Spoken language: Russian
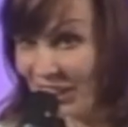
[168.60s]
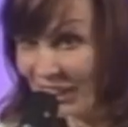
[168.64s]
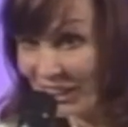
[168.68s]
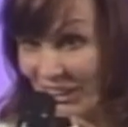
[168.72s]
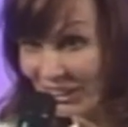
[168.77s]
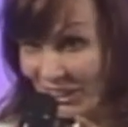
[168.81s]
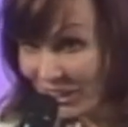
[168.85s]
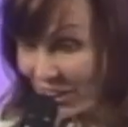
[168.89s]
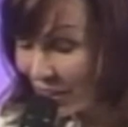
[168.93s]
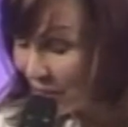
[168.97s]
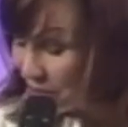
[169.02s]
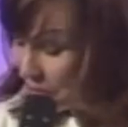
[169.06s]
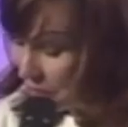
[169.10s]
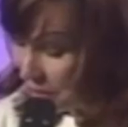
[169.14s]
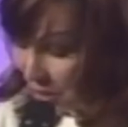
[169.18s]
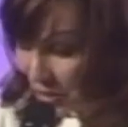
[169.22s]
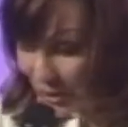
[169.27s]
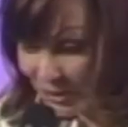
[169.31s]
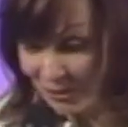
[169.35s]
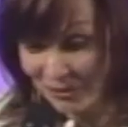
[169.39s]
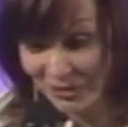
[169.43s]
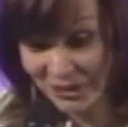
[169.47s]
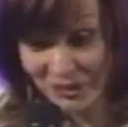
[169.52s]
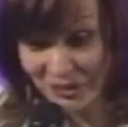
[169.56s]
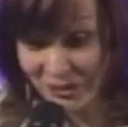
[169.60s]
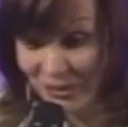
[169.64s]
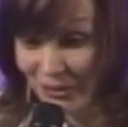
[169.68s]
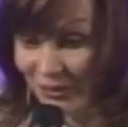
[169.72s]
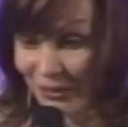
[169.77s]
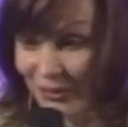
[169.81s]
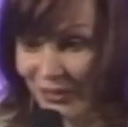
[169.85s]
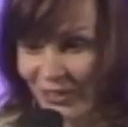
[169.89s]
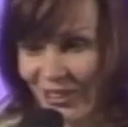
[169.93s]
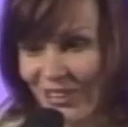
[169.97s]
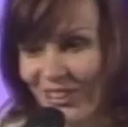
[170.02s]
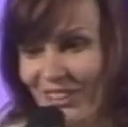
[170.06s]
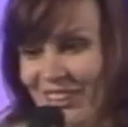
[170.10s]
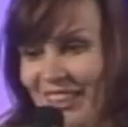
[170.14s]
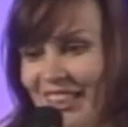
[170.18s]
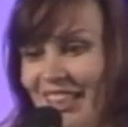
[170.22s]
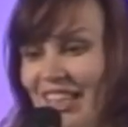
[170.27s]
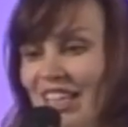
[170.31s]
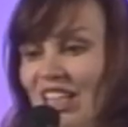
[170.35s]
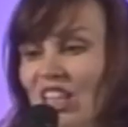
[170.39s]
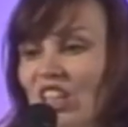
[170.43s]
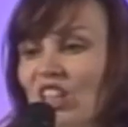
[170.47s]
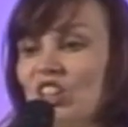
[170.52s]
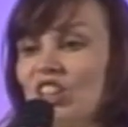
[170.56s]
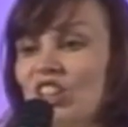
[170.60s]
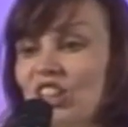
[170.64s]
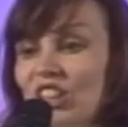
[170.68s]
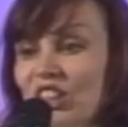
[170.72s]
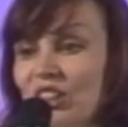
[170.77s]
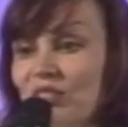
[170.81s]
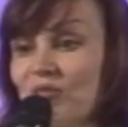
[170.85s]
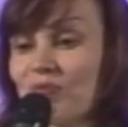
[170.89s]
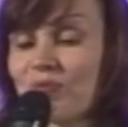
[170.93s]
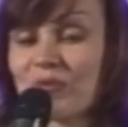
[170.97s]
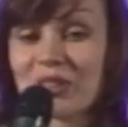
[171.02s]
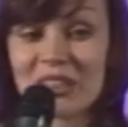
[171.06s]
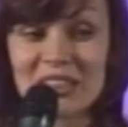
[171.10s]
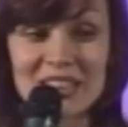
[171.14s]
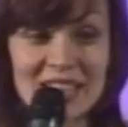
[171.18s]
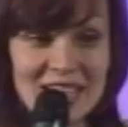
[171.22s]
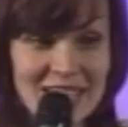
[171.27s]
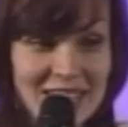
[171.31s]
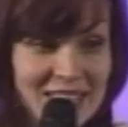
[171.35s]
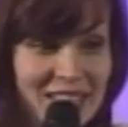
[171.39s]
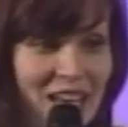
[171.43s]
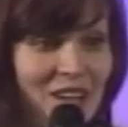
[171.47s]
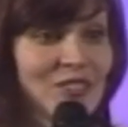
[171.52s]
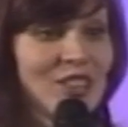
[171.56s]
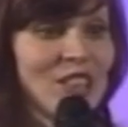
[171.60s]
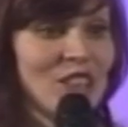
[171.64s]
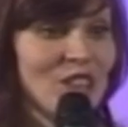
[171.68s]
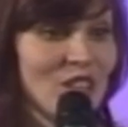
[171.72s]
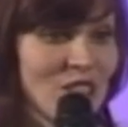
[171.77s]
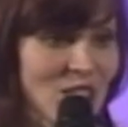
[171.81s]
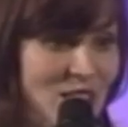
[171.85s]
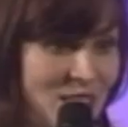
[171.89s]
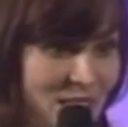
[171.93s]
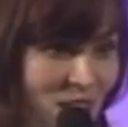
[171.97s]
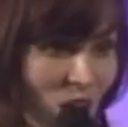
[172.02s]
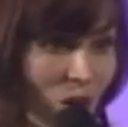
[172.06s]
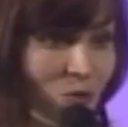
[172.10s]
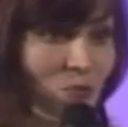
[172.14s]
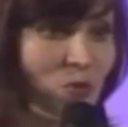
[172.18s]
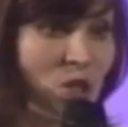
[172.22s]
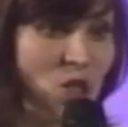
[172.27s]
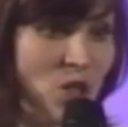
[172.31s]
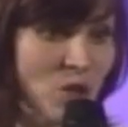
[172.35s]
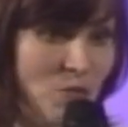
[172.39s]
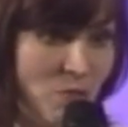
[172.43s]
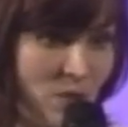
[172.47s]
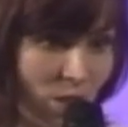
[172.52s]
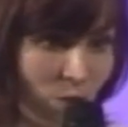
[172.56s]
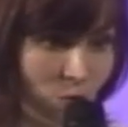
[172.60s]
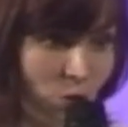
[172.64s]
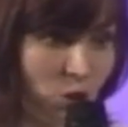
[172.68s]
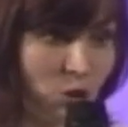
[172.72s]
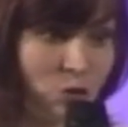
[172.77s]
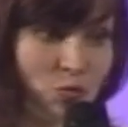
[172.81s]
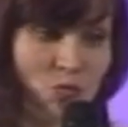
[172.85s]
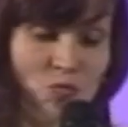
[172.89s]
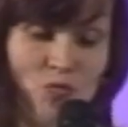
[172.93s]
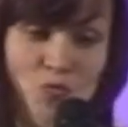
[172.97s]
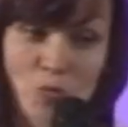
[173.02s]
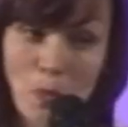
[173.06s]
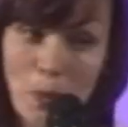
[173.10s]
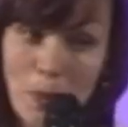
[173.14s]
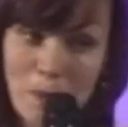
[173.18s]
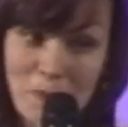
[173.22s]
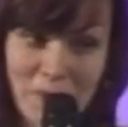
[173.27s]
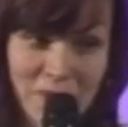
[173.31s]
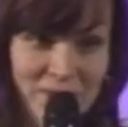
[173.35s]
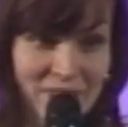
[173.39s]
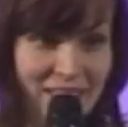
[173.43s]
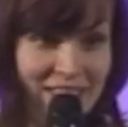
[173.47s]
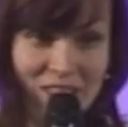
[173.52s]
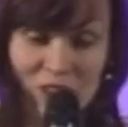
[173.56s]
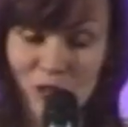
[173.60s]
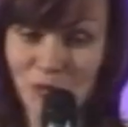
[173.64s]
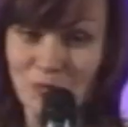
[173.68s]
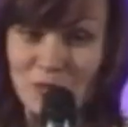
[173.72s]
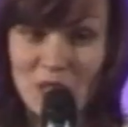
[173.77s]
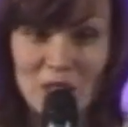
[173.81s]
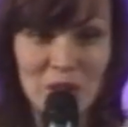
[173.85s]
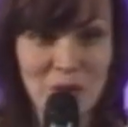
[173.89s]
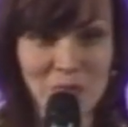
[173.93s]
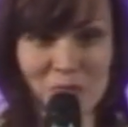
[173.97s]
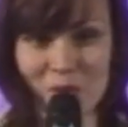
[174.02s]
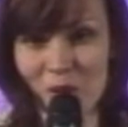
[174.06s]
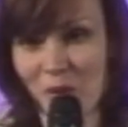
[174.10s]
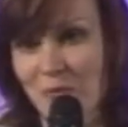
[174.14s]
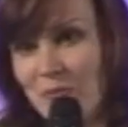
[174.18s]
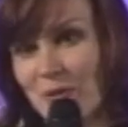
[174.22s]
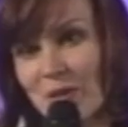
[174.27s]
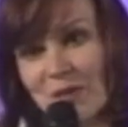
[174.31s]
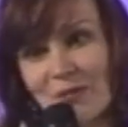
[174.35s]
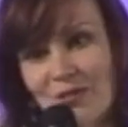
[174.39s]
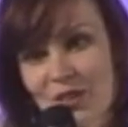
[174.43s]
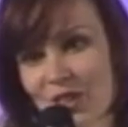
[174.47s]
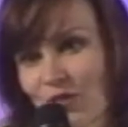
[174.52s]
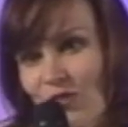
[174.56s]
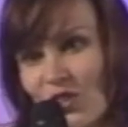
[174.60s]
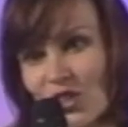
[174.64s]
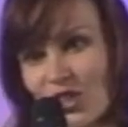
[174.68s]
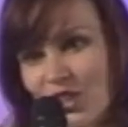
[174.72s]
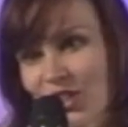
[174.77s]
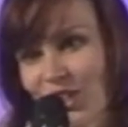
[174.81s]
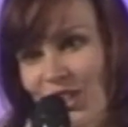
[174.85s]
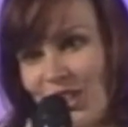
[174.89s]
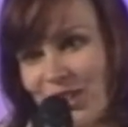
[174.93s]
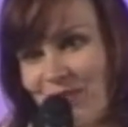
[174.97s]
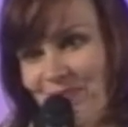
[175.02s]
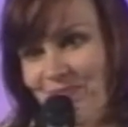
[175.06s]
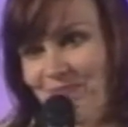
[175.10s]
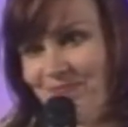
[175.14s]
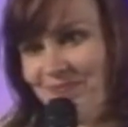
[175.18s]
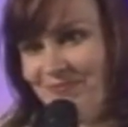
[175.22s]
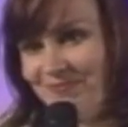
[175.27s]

ты никому ничего не должен, ты предоставлен сам себе. Вот поверите, у меня это было первый раз в жизни.